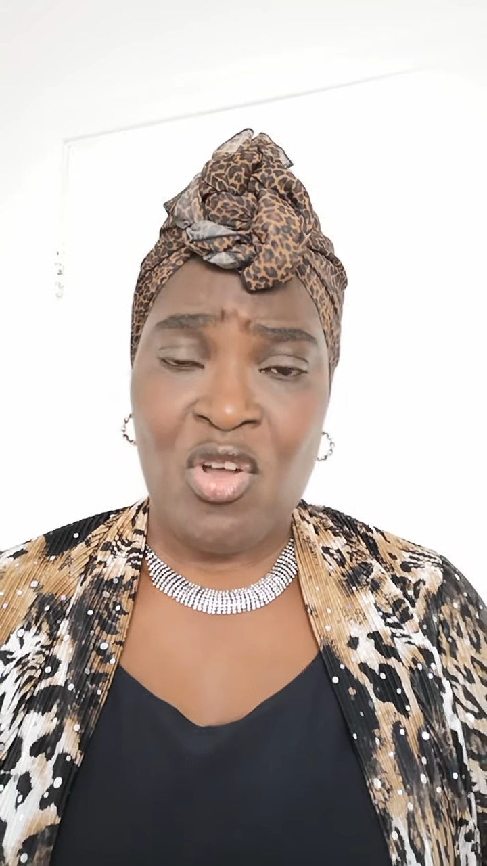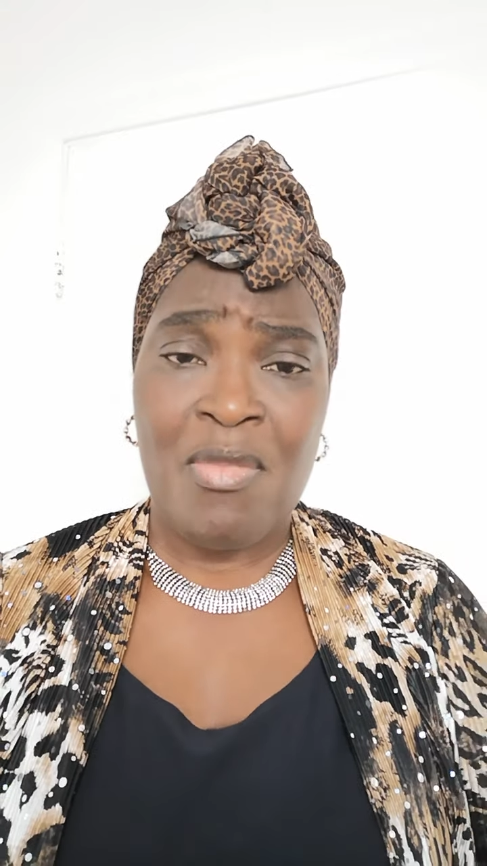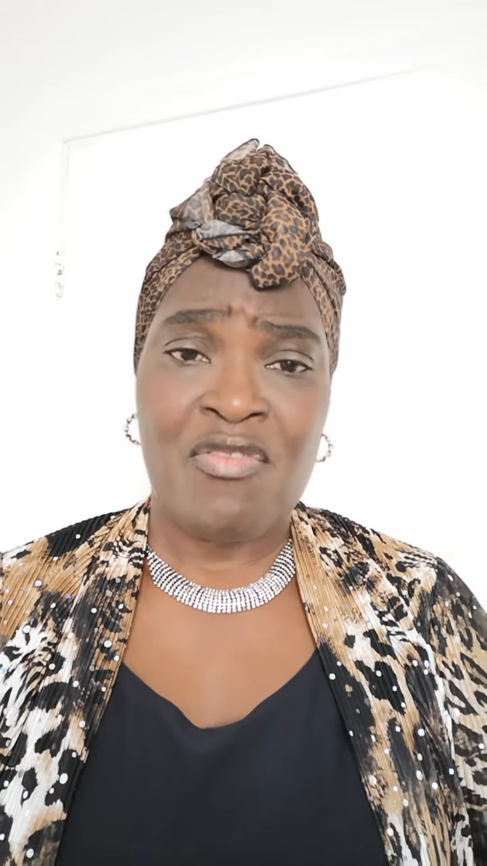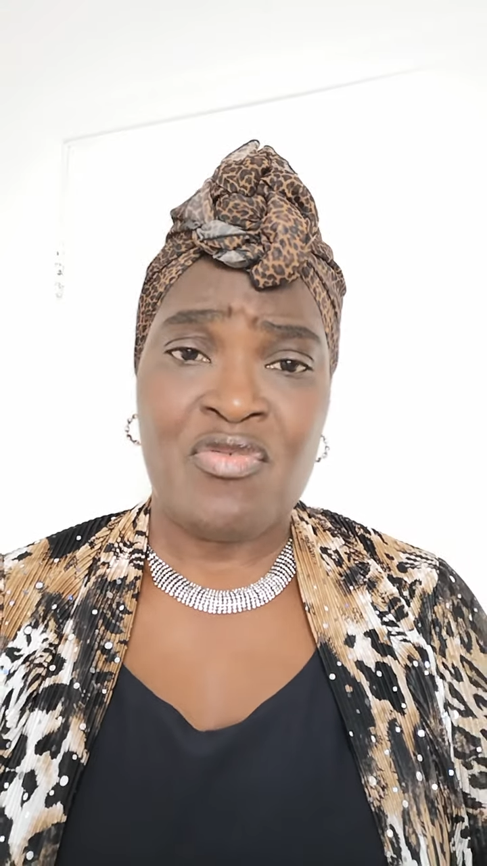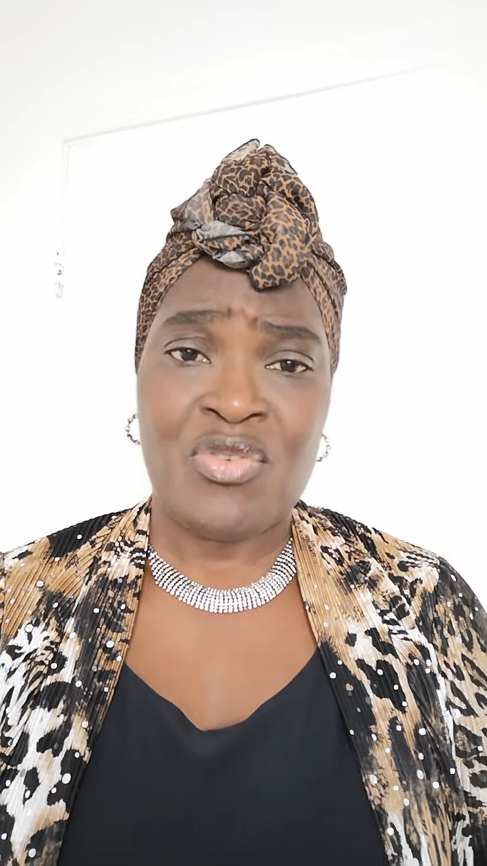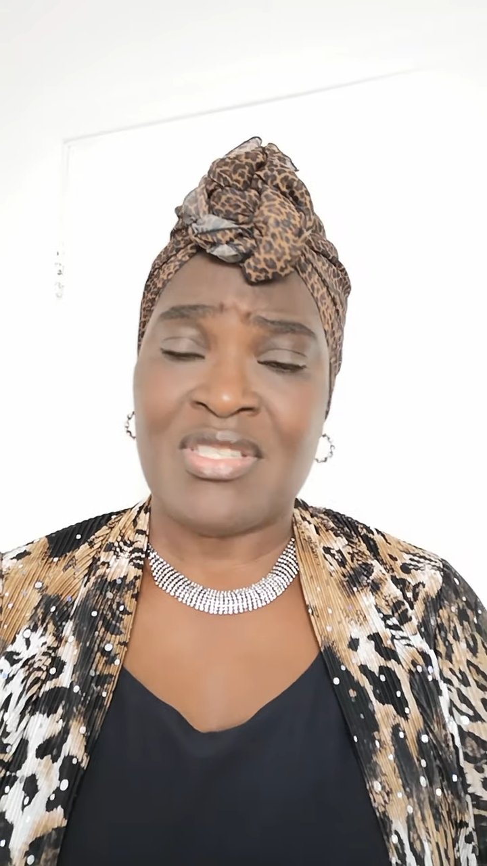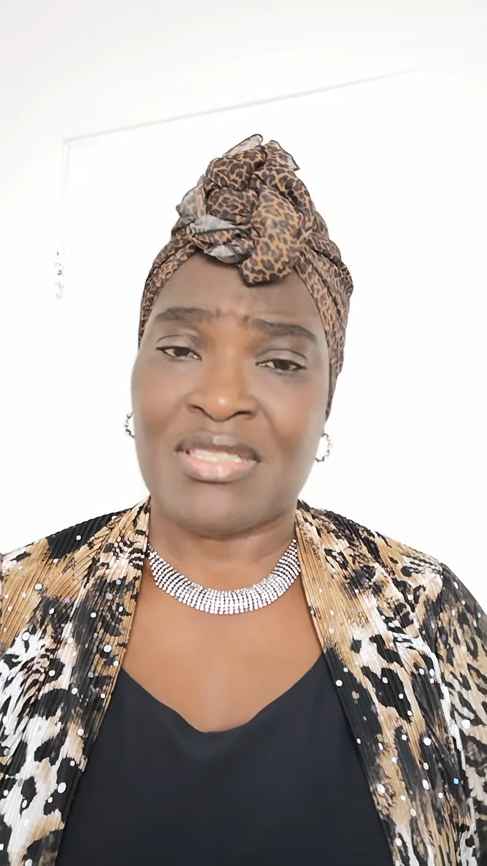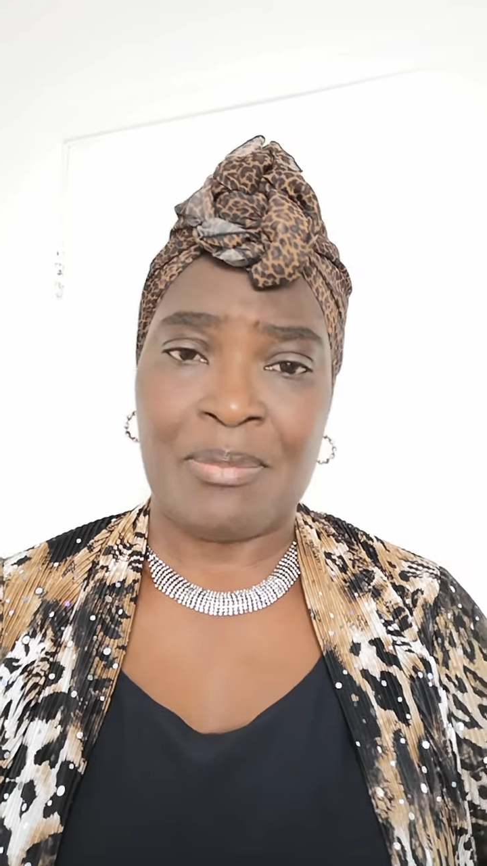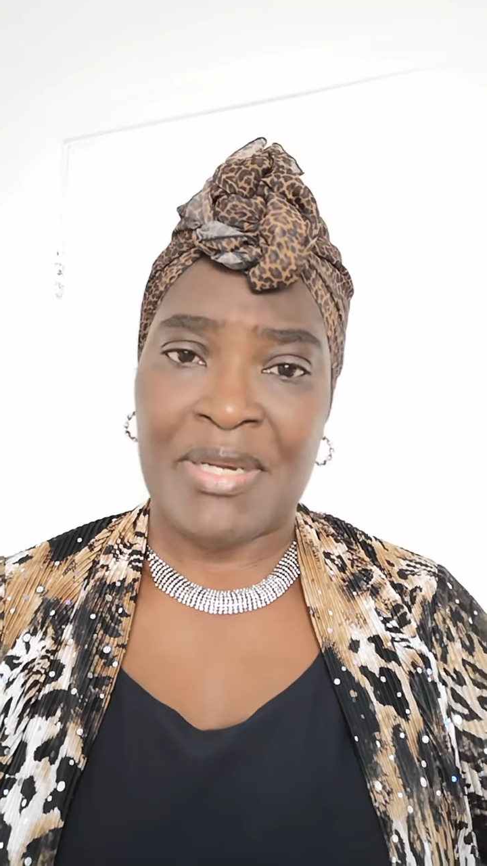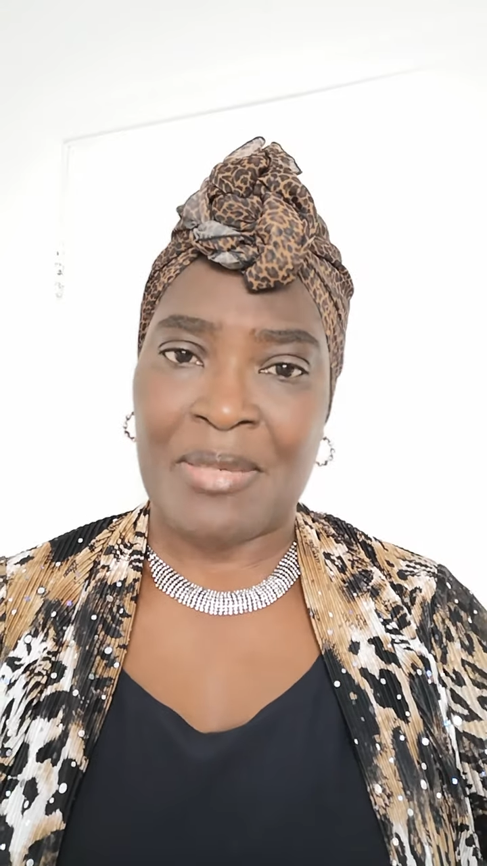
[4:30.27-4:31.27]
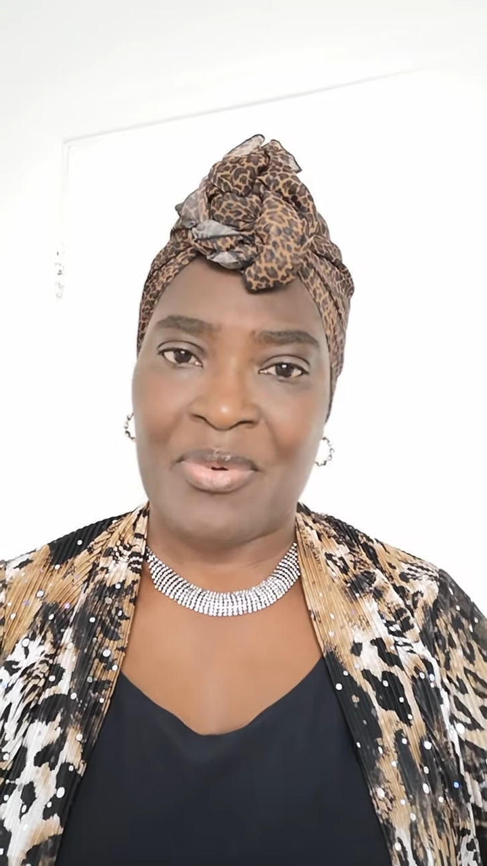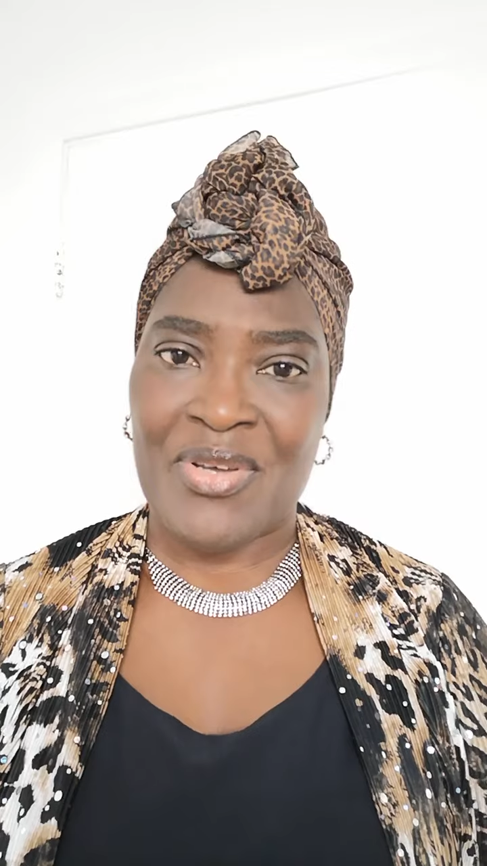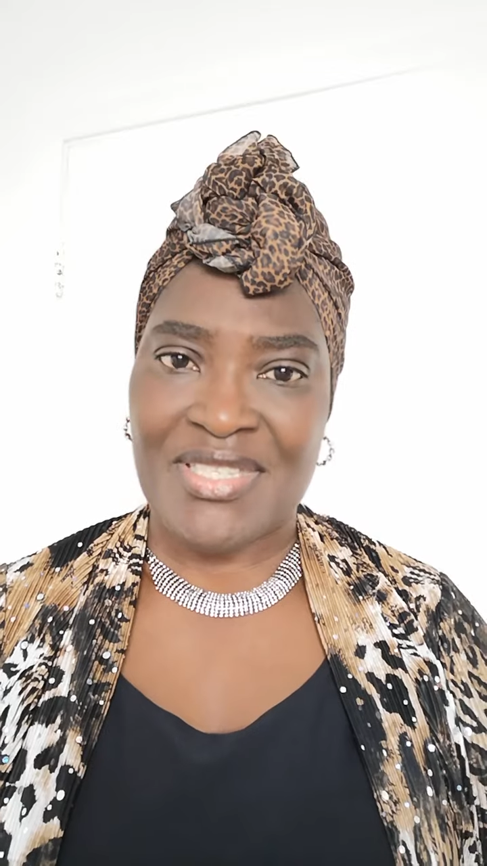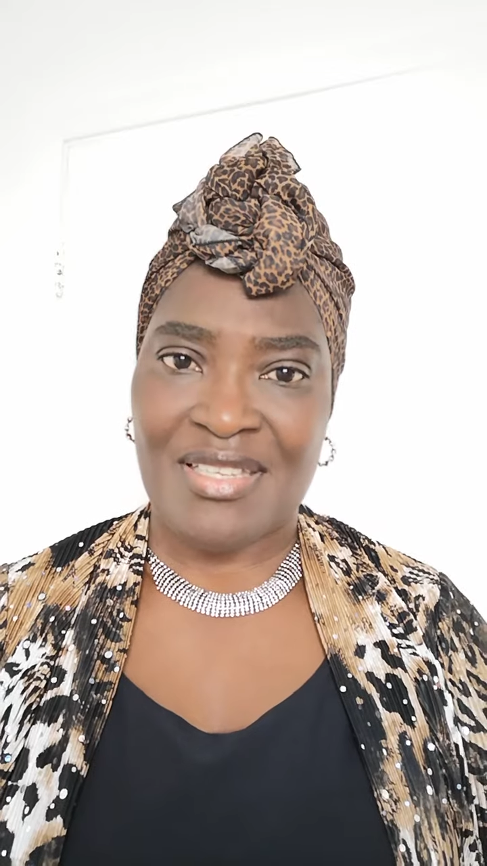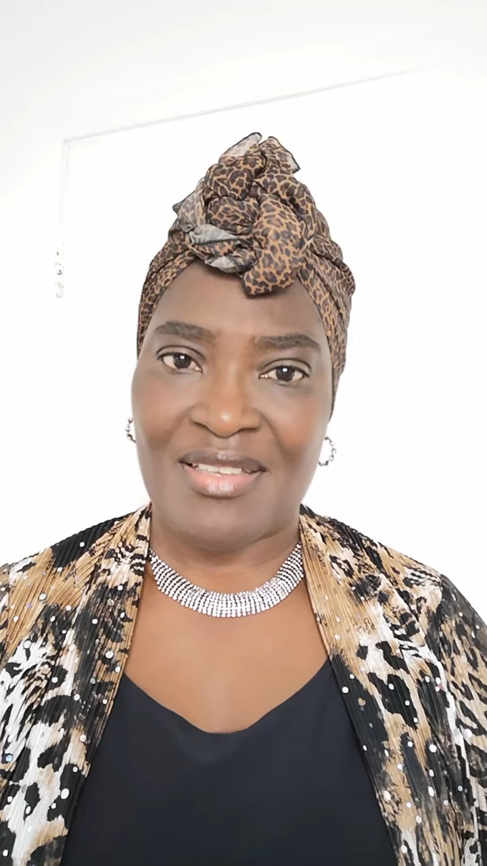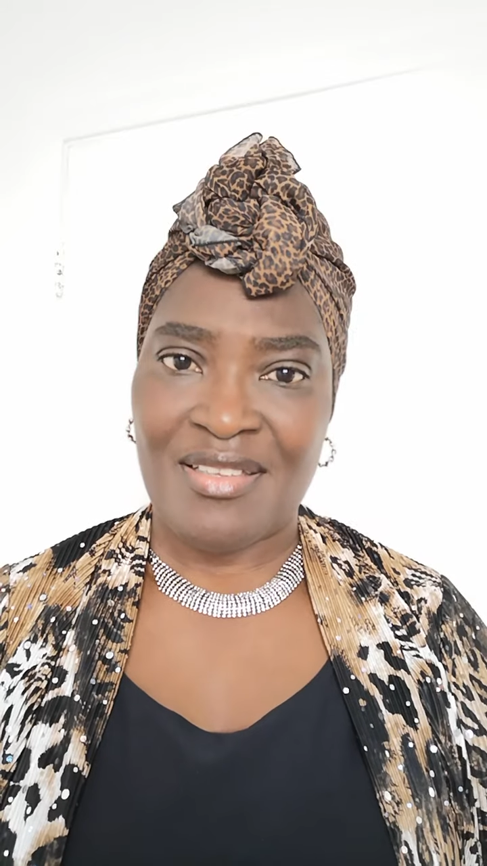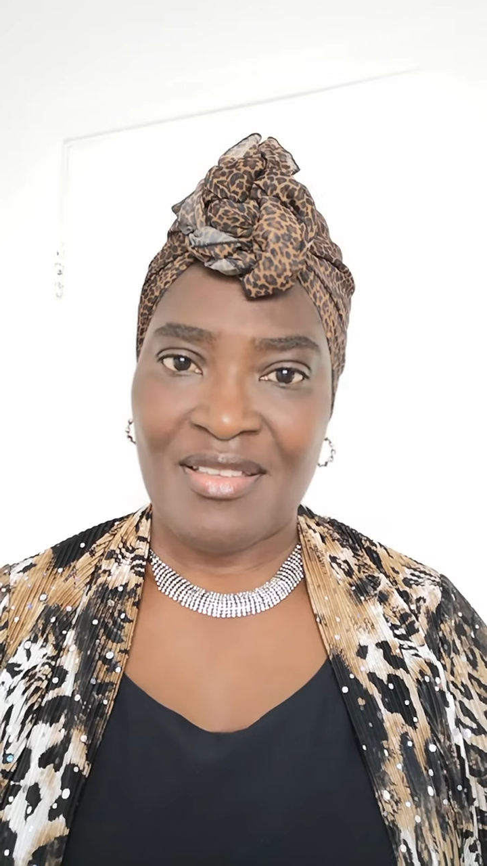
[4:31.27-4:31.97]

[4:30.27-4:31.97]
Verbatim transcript: comment vous vous sentez par rapport à ça